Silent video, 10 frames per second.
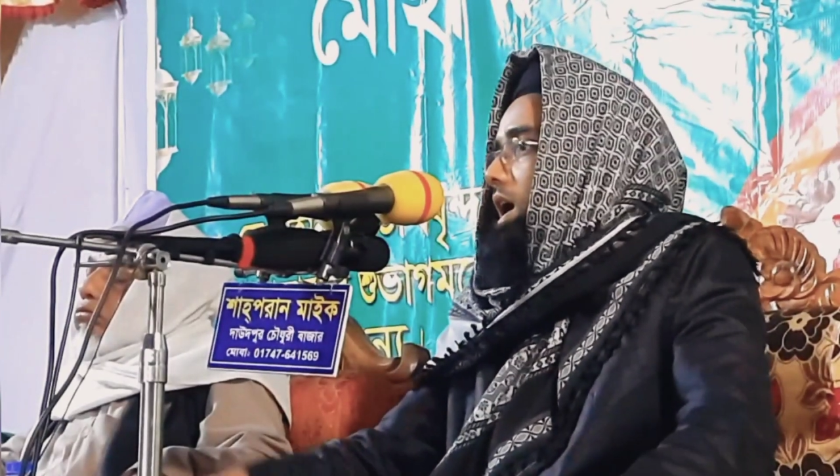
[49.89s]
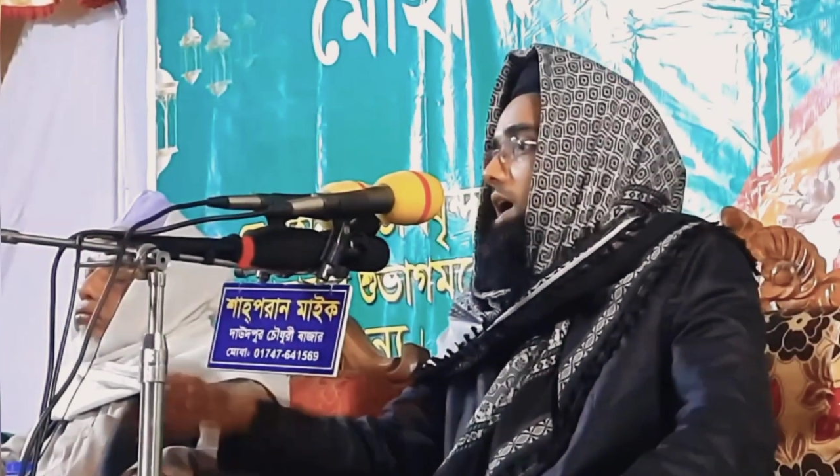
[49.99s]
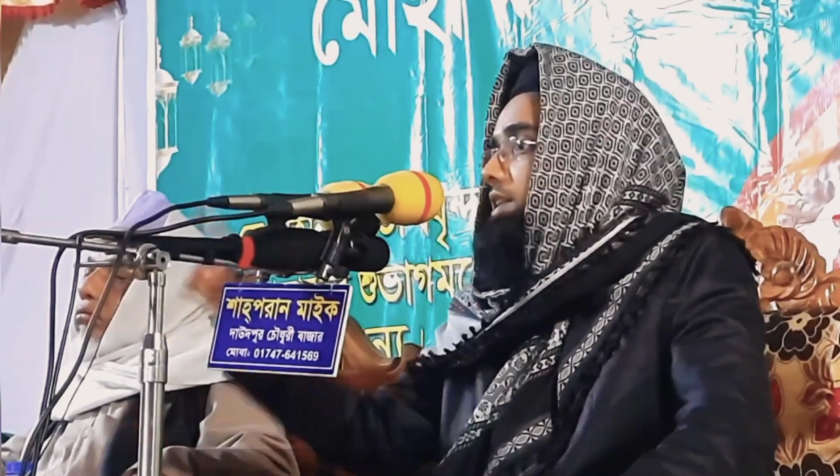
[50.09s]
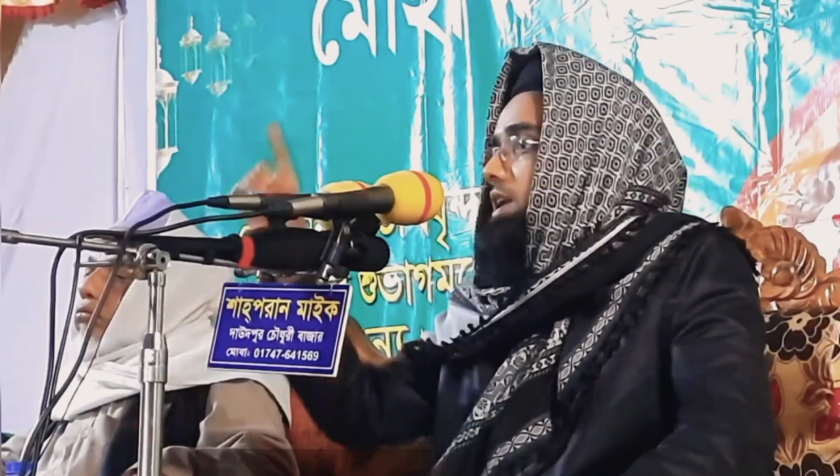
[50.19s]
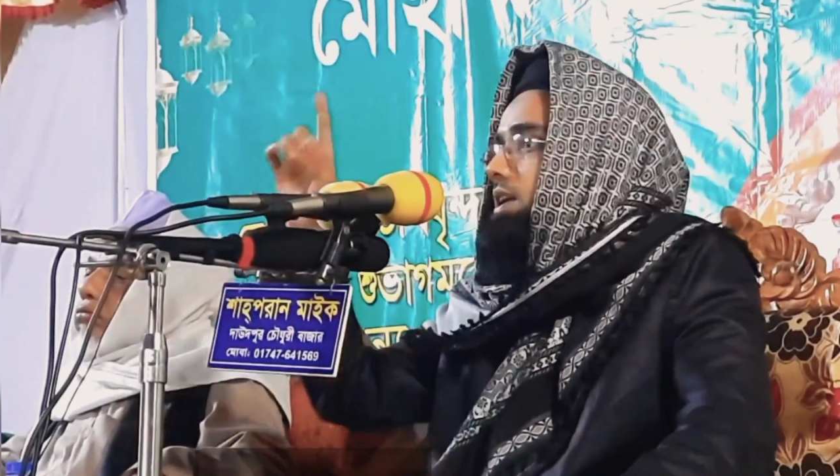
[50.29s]

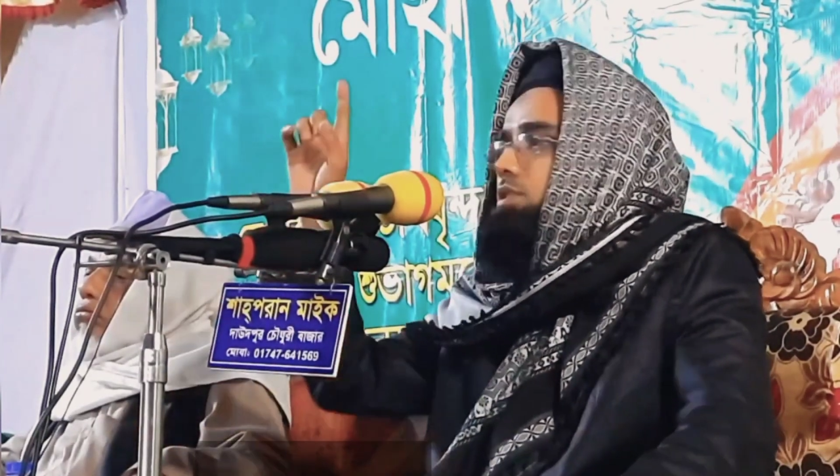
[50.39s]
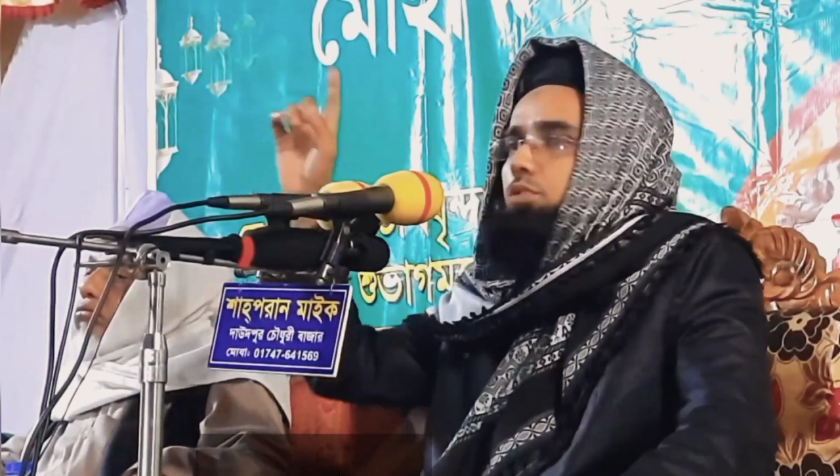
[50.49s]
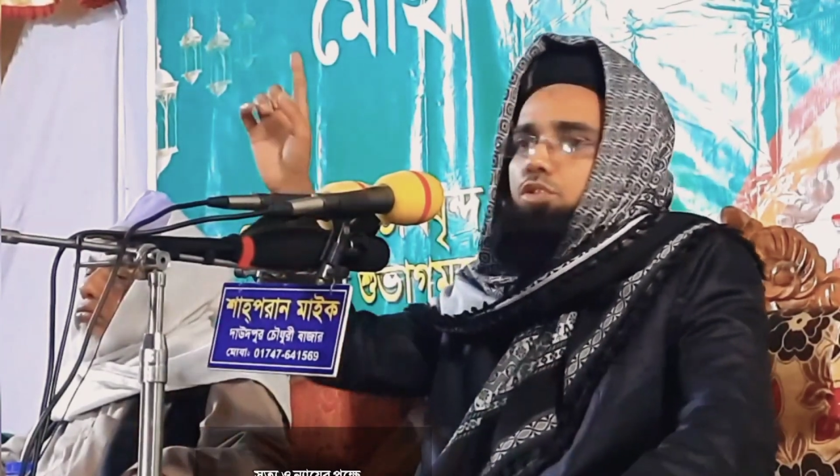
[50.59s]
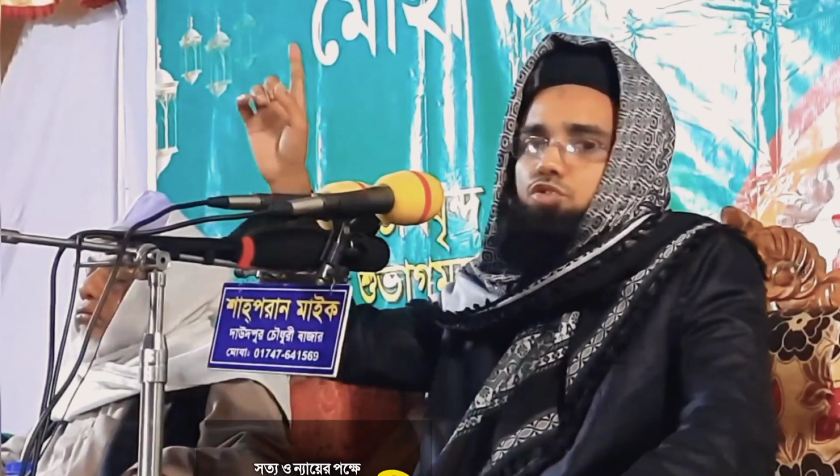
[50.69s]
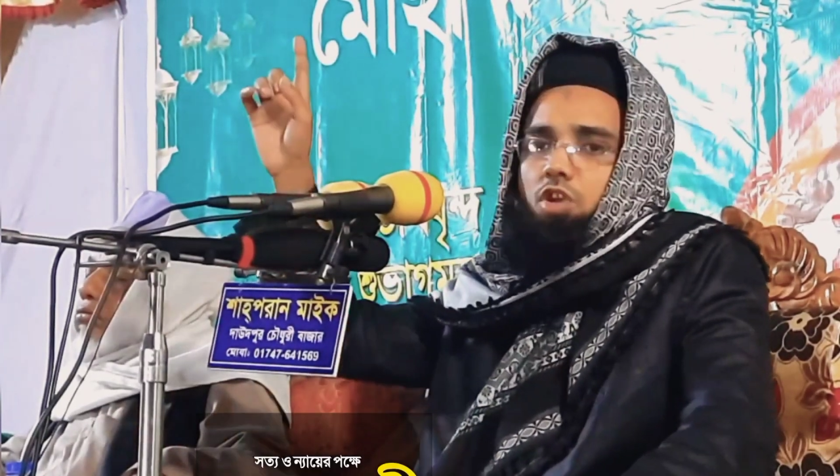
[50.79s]
হাদার রাজুল